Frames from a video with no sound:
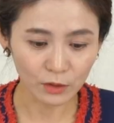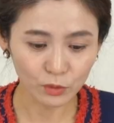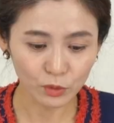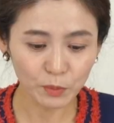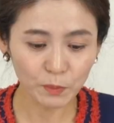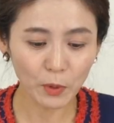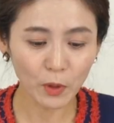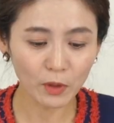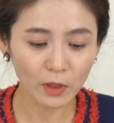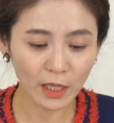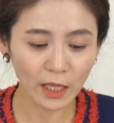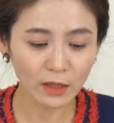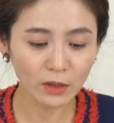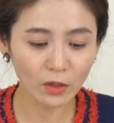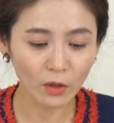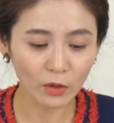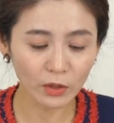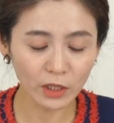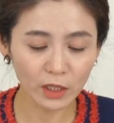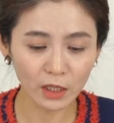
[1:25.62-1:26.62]
투표를
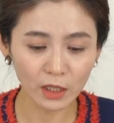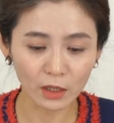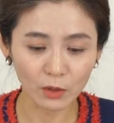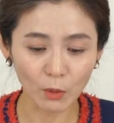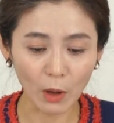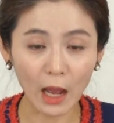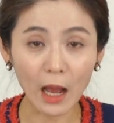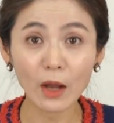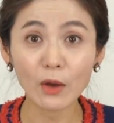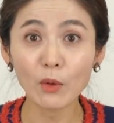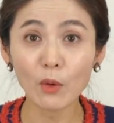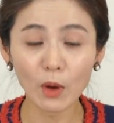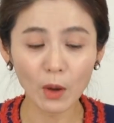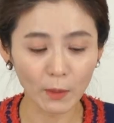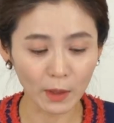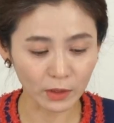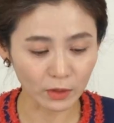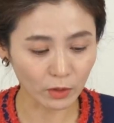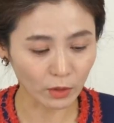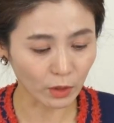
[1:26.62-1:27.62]
했더니 광고가
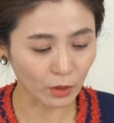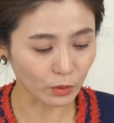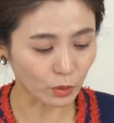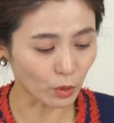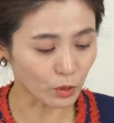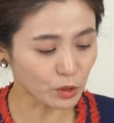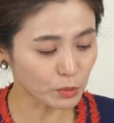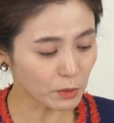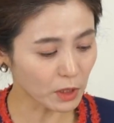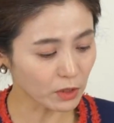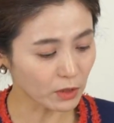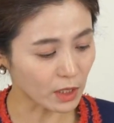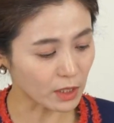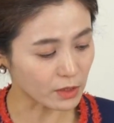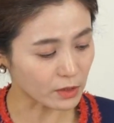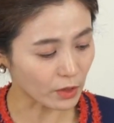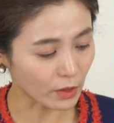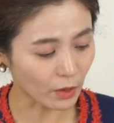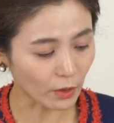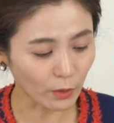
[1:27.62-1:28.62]
왔더라고요. 더 쉽게 돼
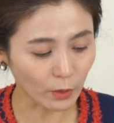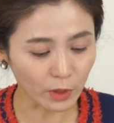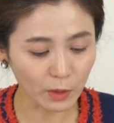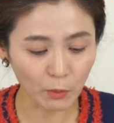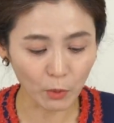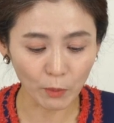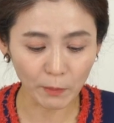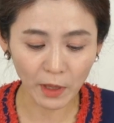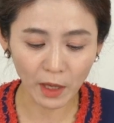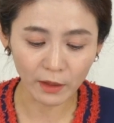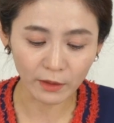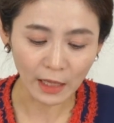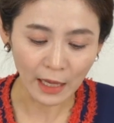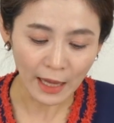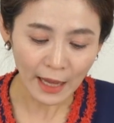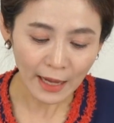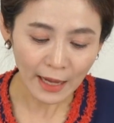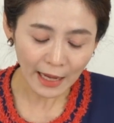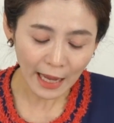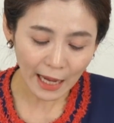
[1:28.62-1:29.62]
있어요. 여기 보면
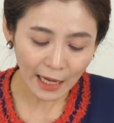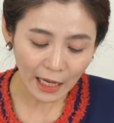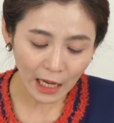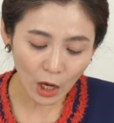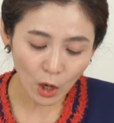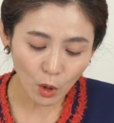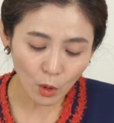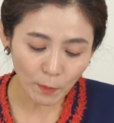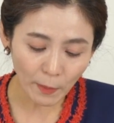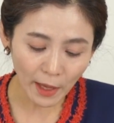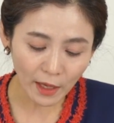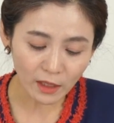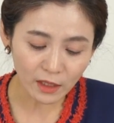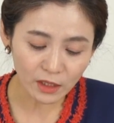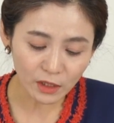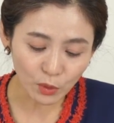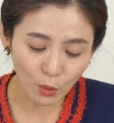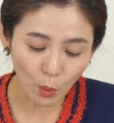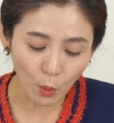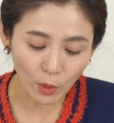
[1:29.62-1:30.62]

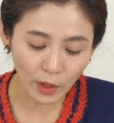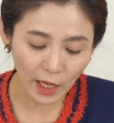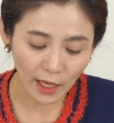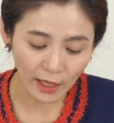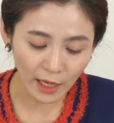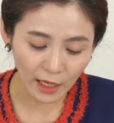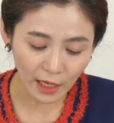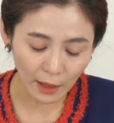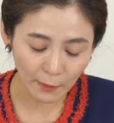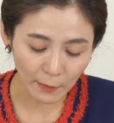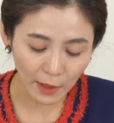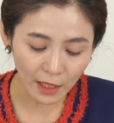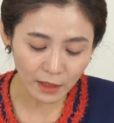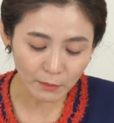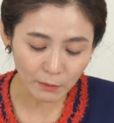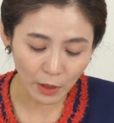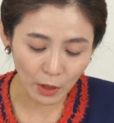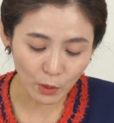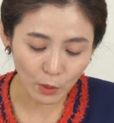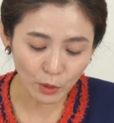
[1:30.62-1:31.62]
카카오뱅크
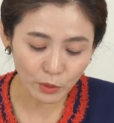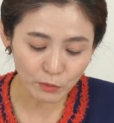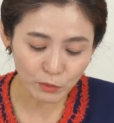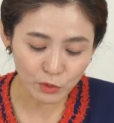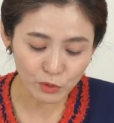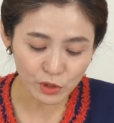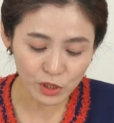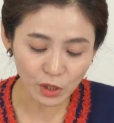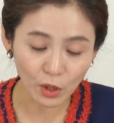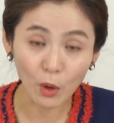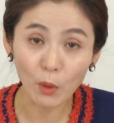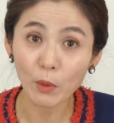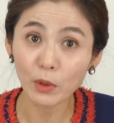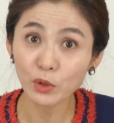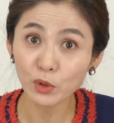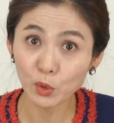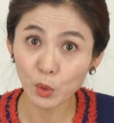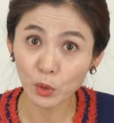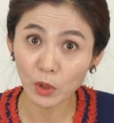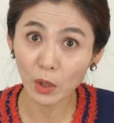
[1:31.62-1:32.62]
고객에게만 멜론 뮤직
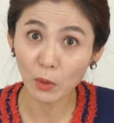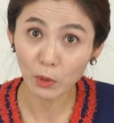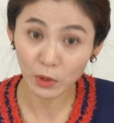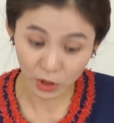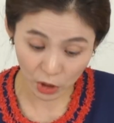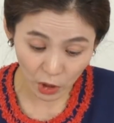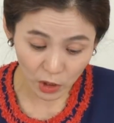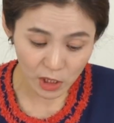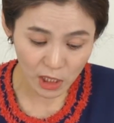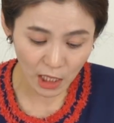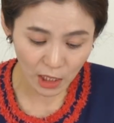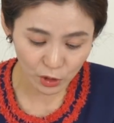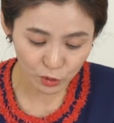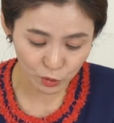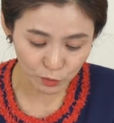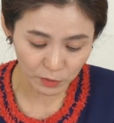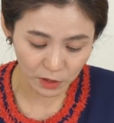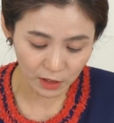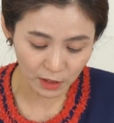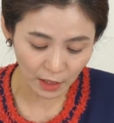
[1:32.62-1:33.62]
어워드 초대권 천장을
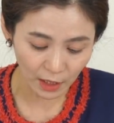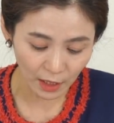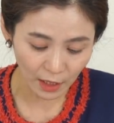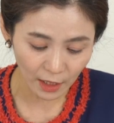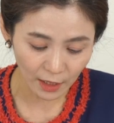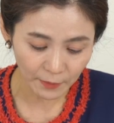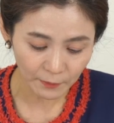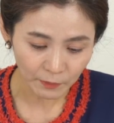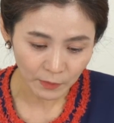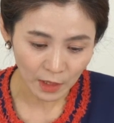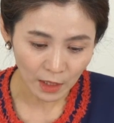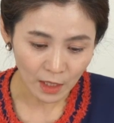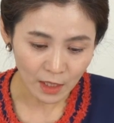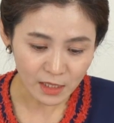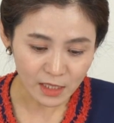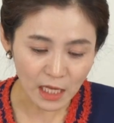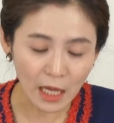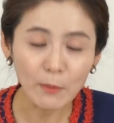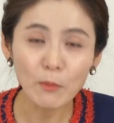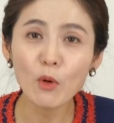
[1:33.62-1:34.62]
줍니다.
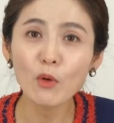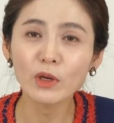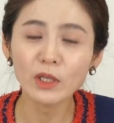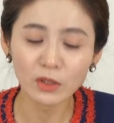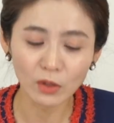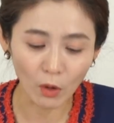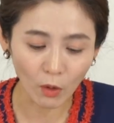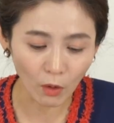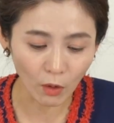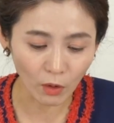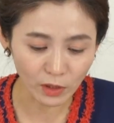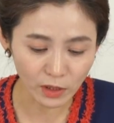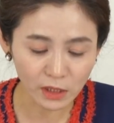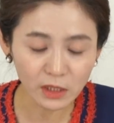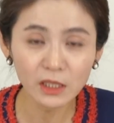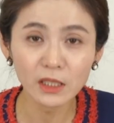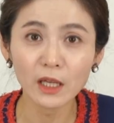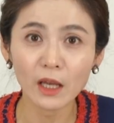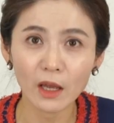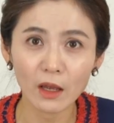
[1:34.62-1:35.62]
제목이 더
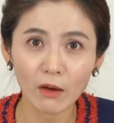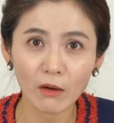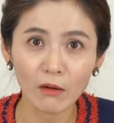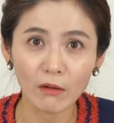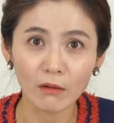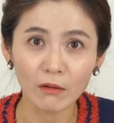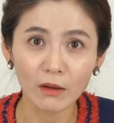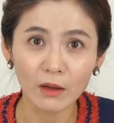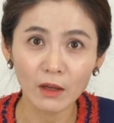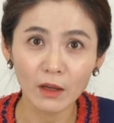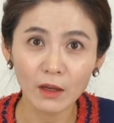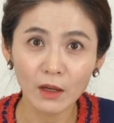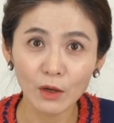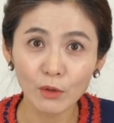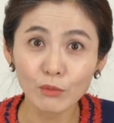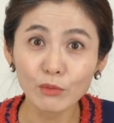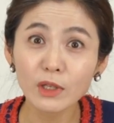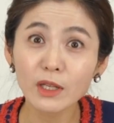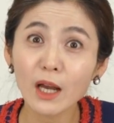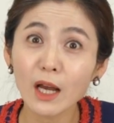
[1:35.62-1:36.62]
신기해요.
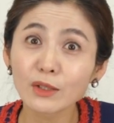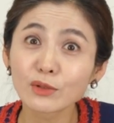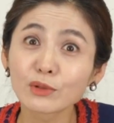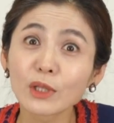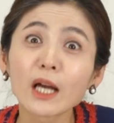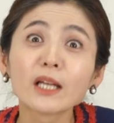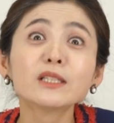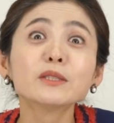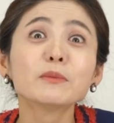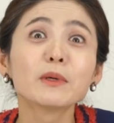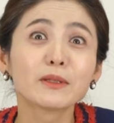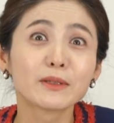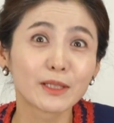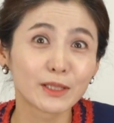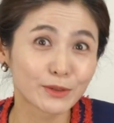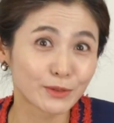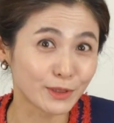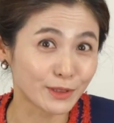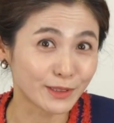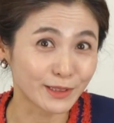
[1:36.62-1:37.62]
우리 가서 다시 만날
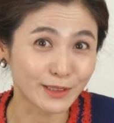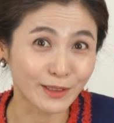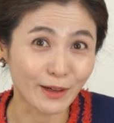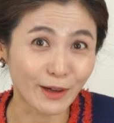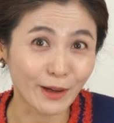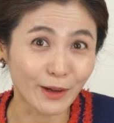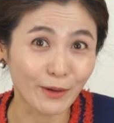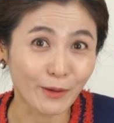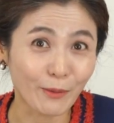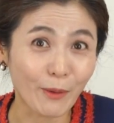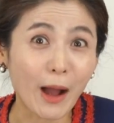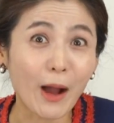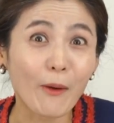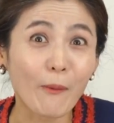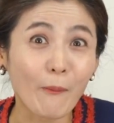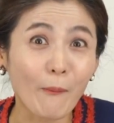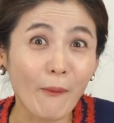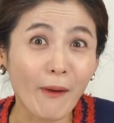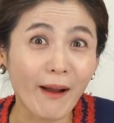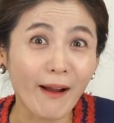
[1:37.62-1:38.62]
수 있을까요?
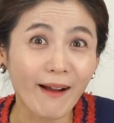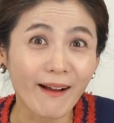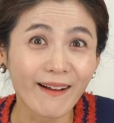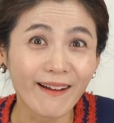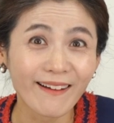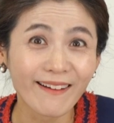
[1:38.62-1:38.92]
광고가.